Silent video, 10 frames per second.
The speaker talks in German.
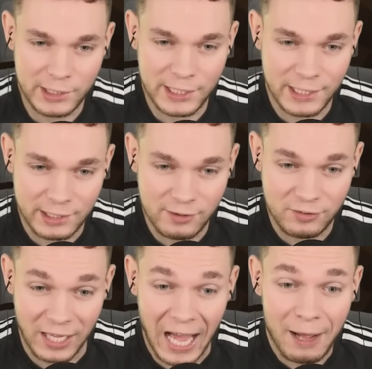Hier in der
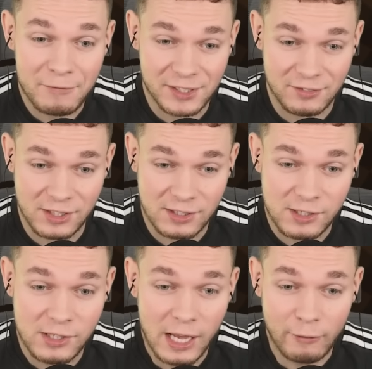Kiste haben wir
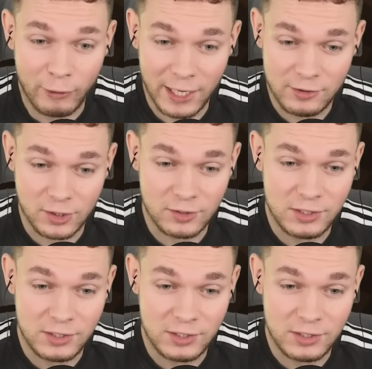tatsächlich weitere